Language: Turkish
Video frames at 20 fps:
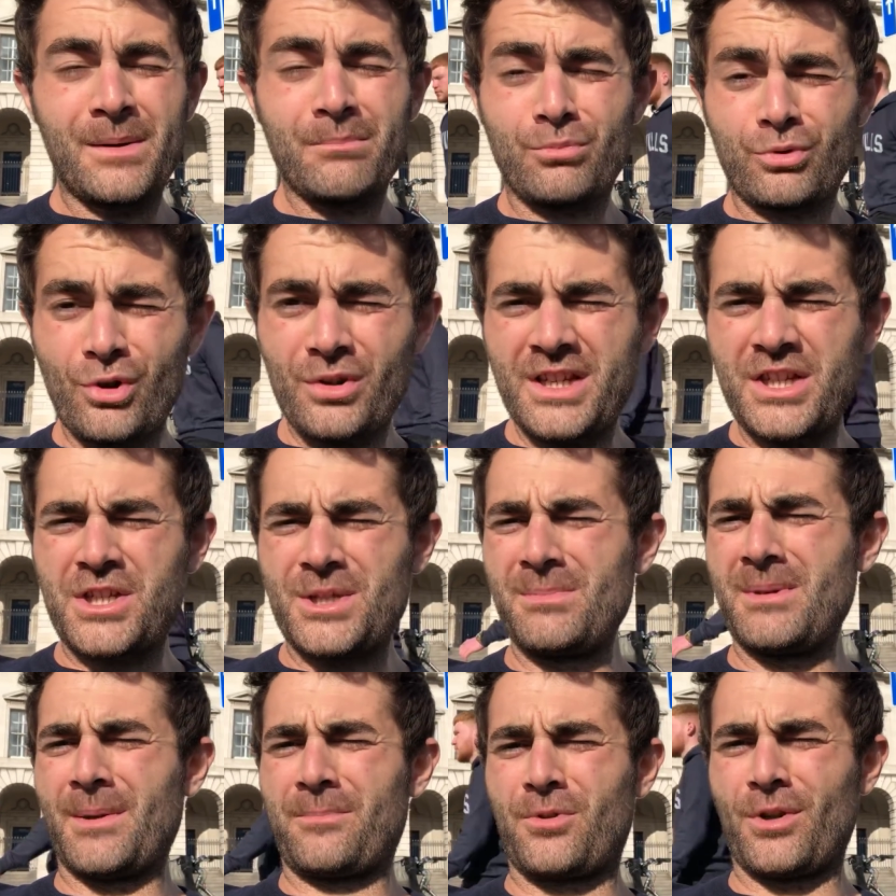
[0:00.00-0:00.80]
Bunu da
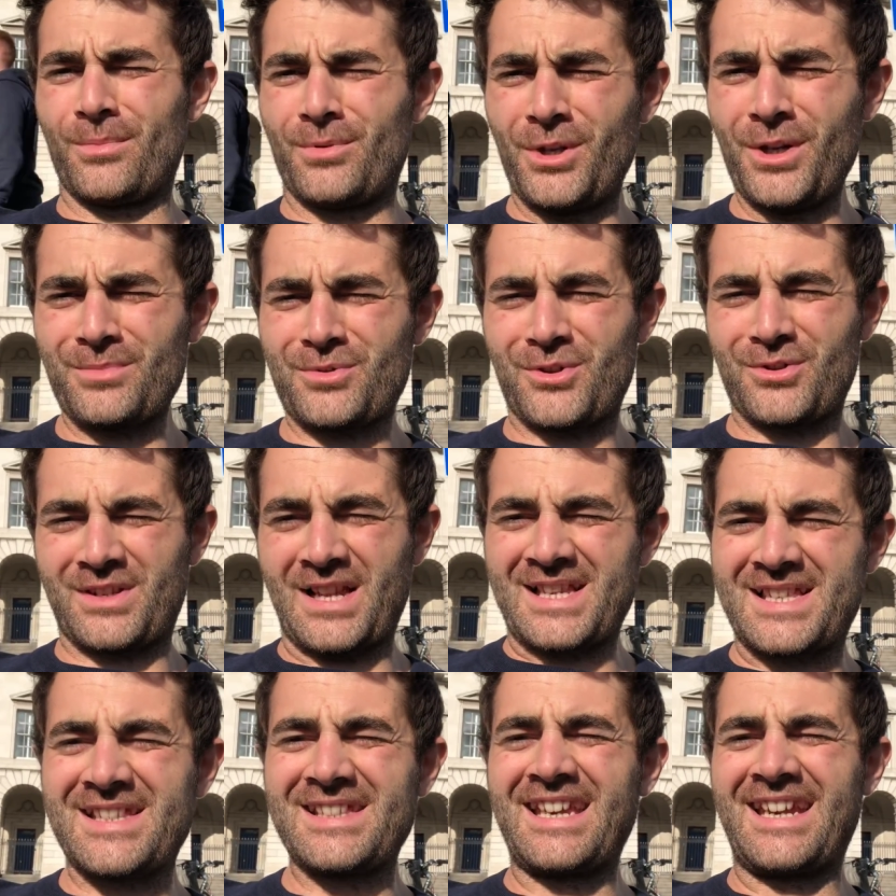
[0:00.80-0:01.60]
kim yapıyor biliyor musunuz?
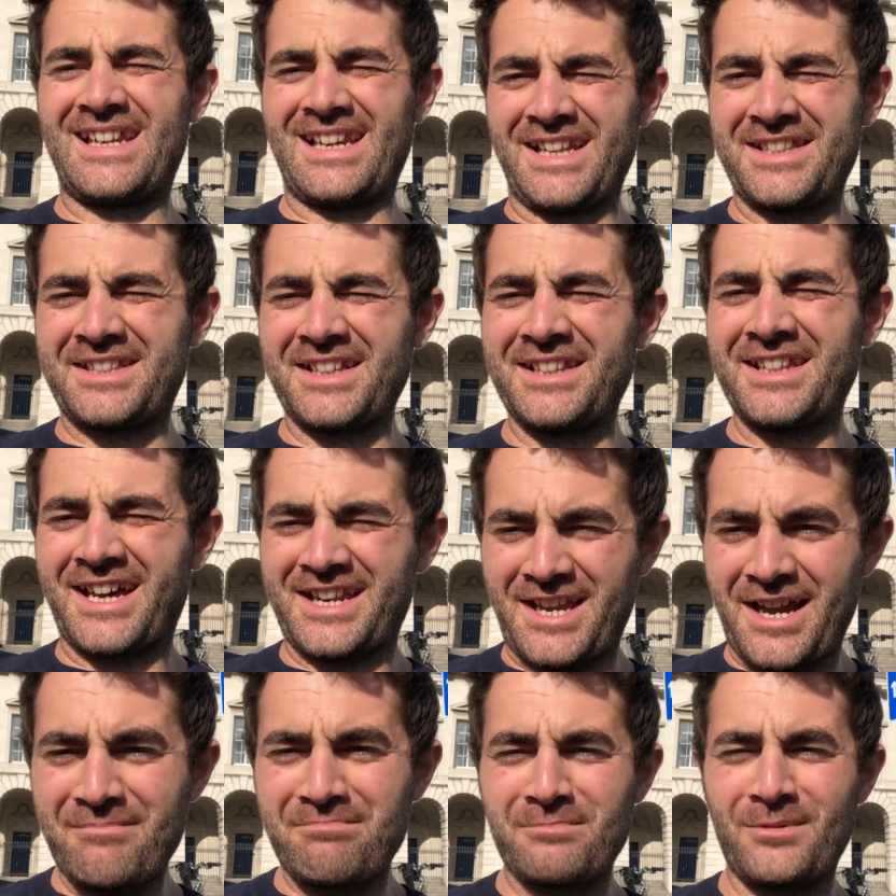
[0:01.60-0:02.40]
Aslında İrlandalılar
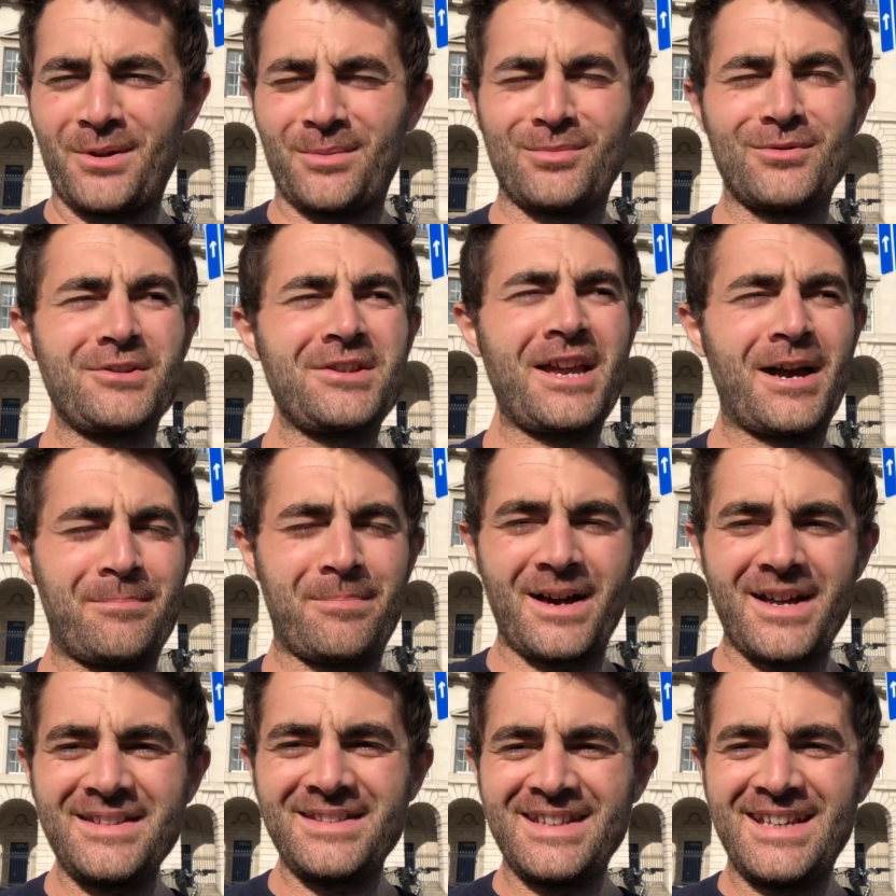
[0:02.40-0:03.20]
yapmıyor. Bunu
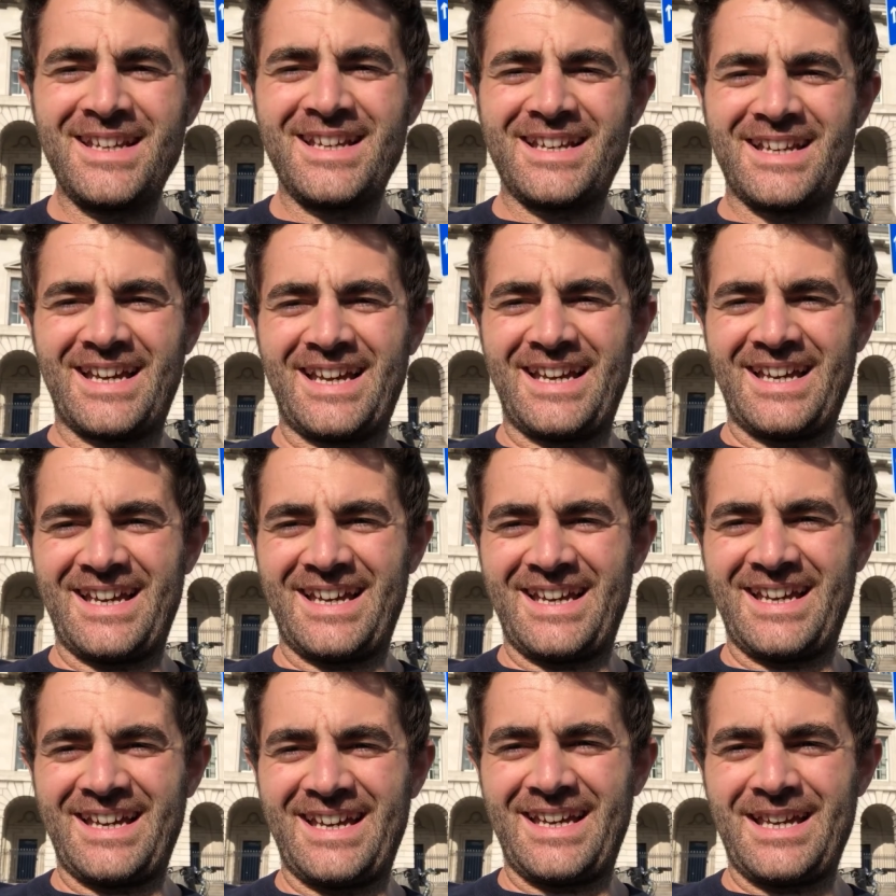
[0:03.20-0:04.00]
yapan
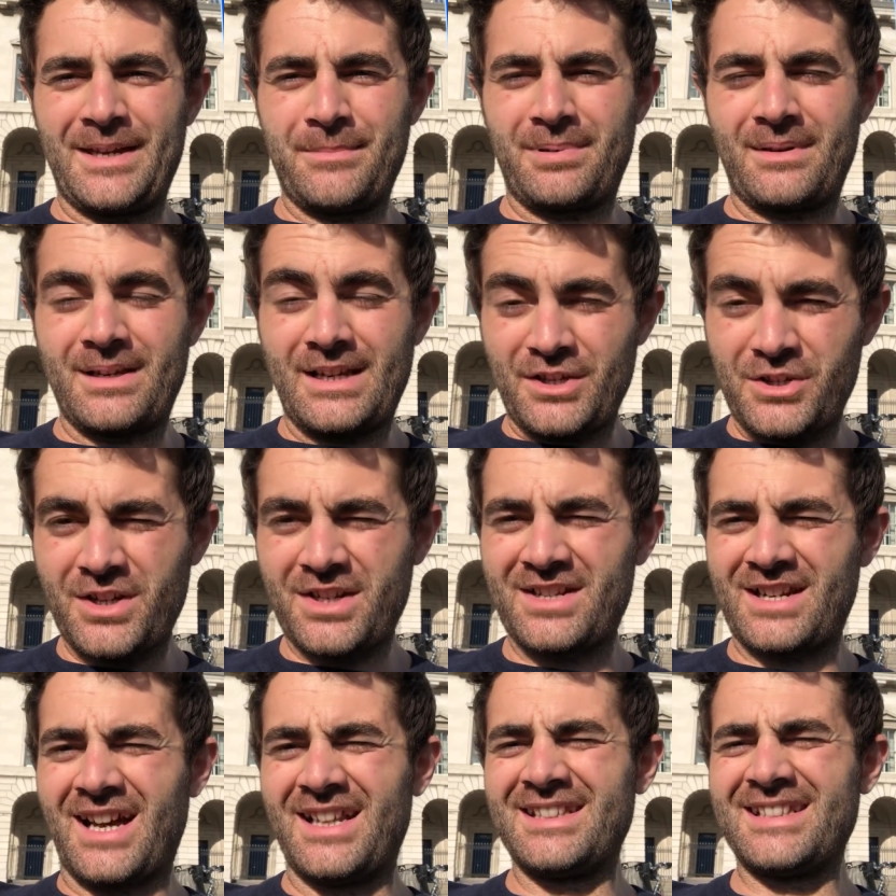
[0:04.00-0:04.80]
e, Birleşik
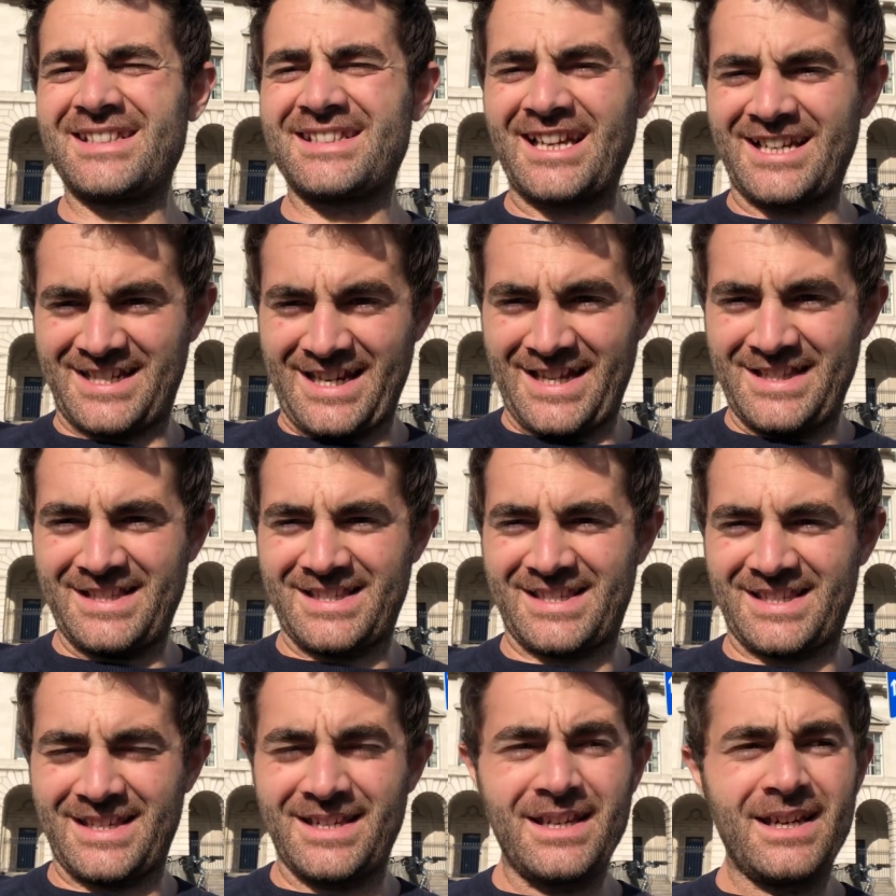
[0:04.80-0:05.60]
Krallığın ta
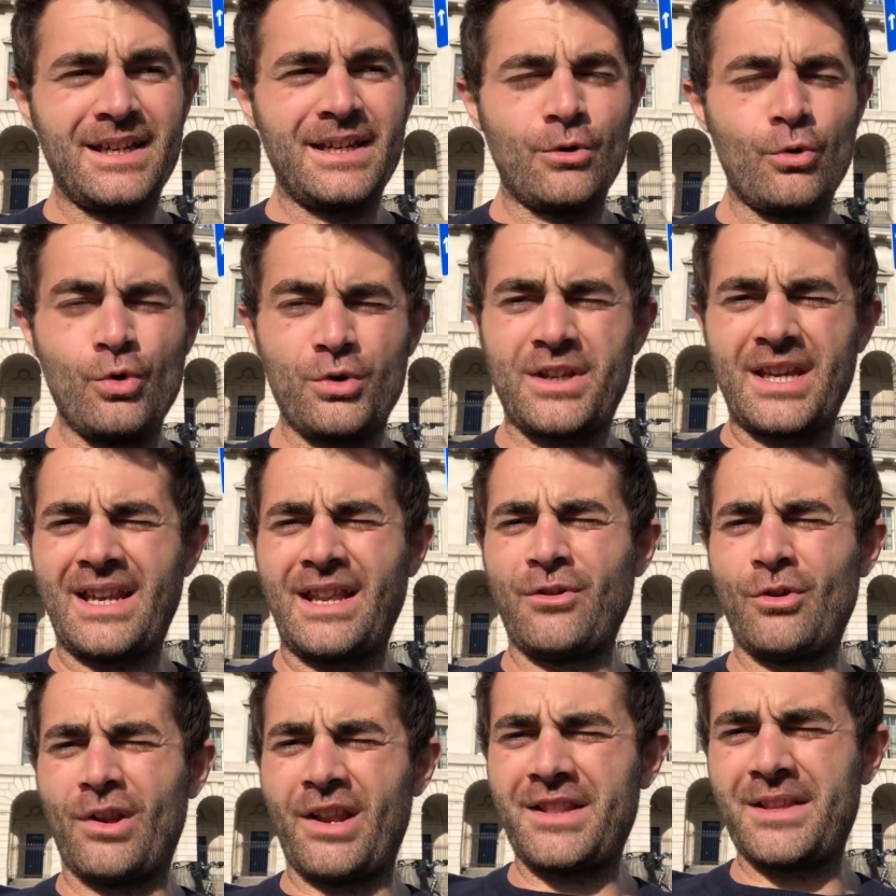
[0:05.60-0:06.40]
kendisi. Ülkenin
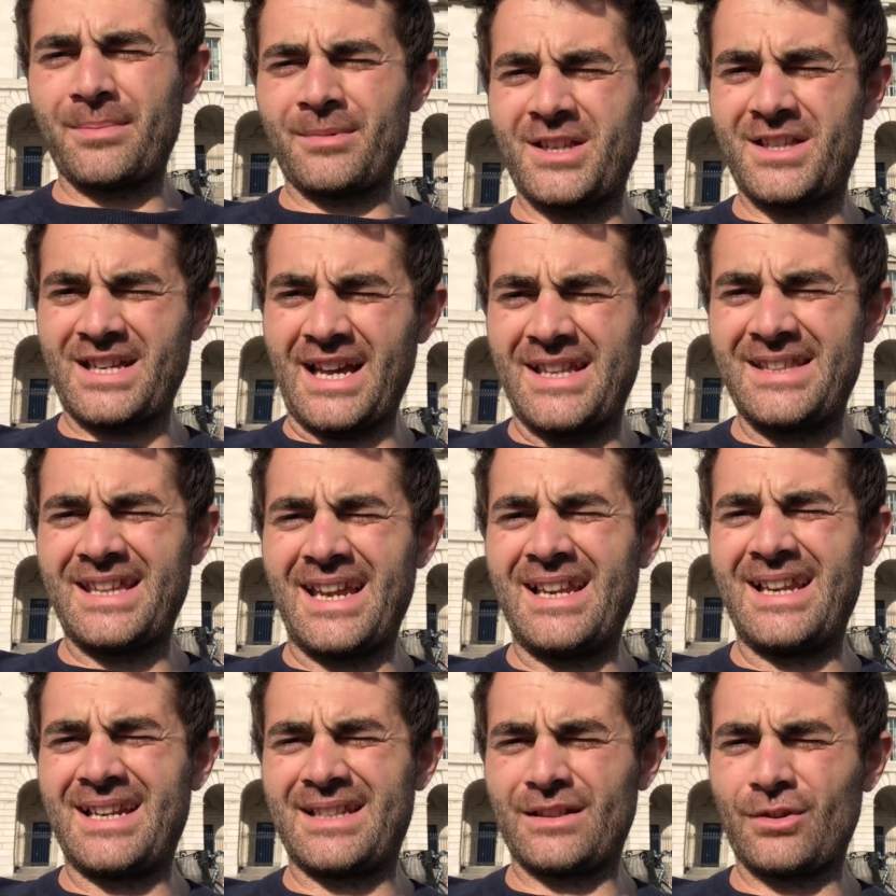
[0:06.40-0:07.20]
yönetimini kendi
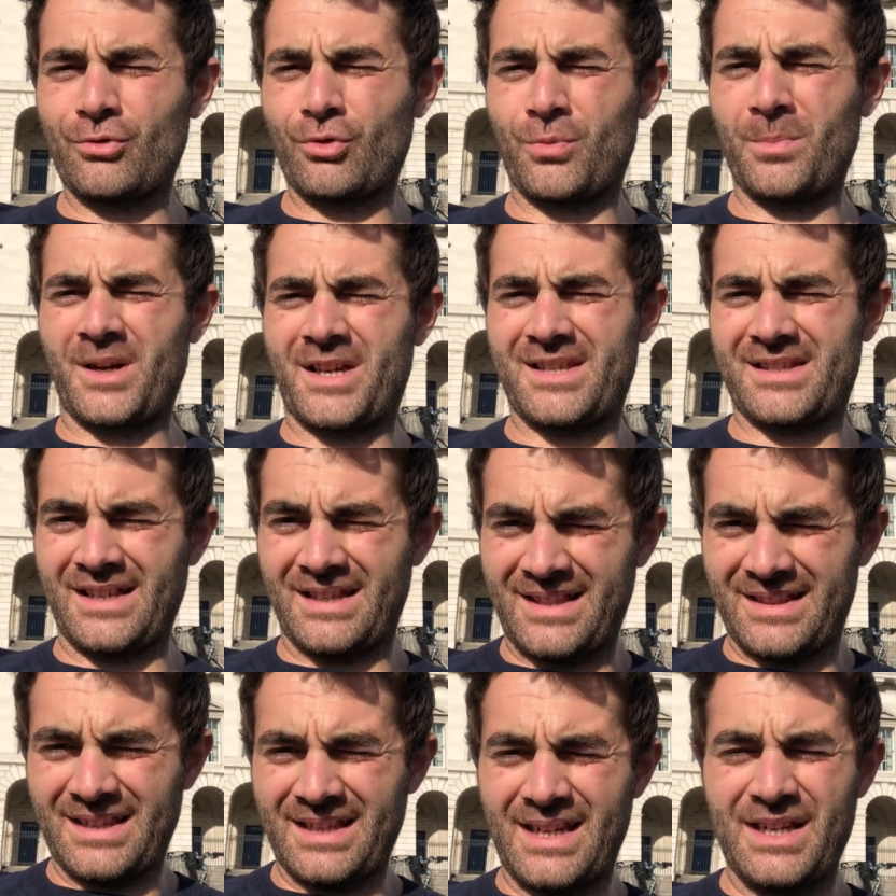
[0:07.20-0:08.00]
ellerinde tutmak
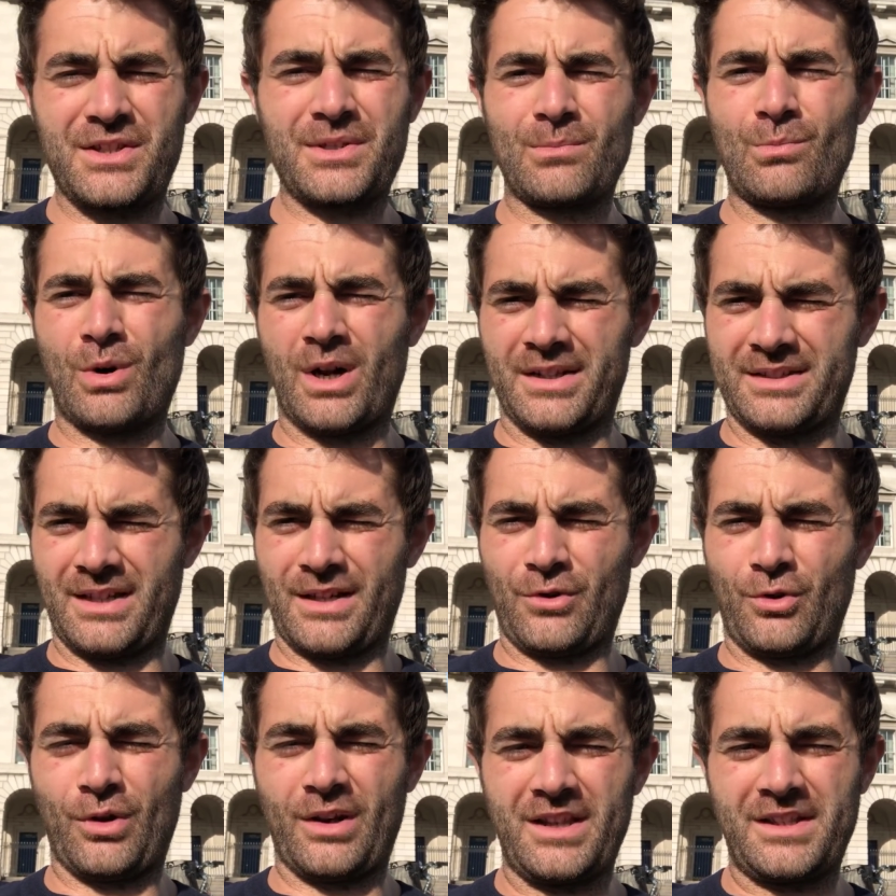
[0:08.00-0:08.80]
istedikleri için bu
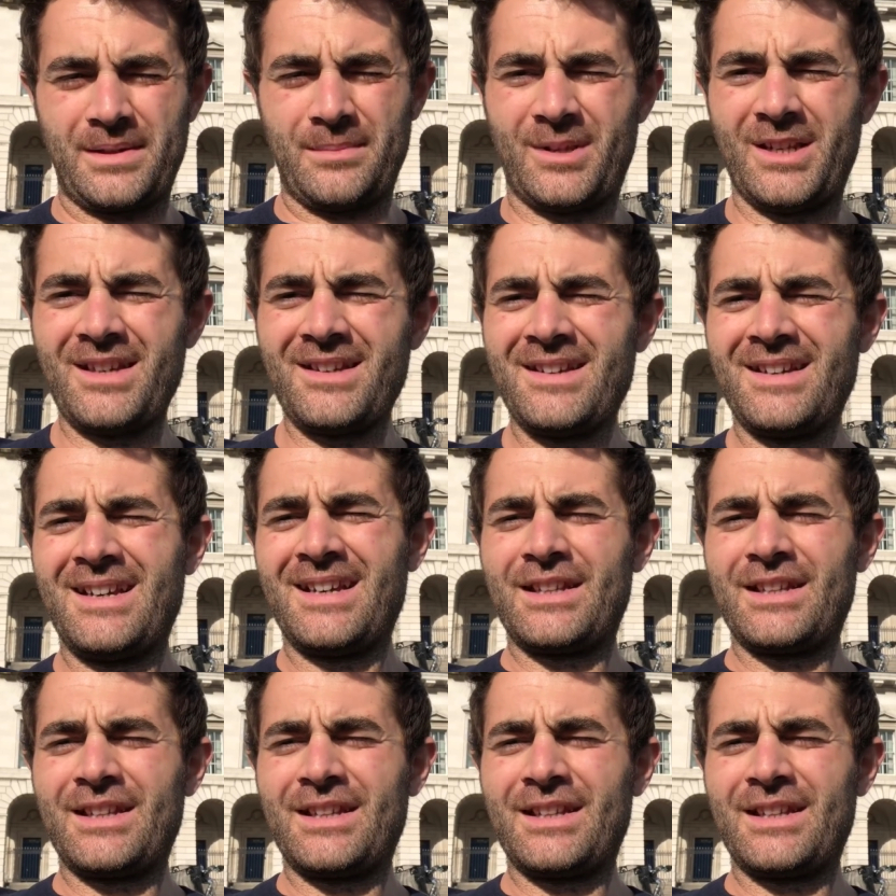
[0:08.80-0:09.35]
adanın yönetimini.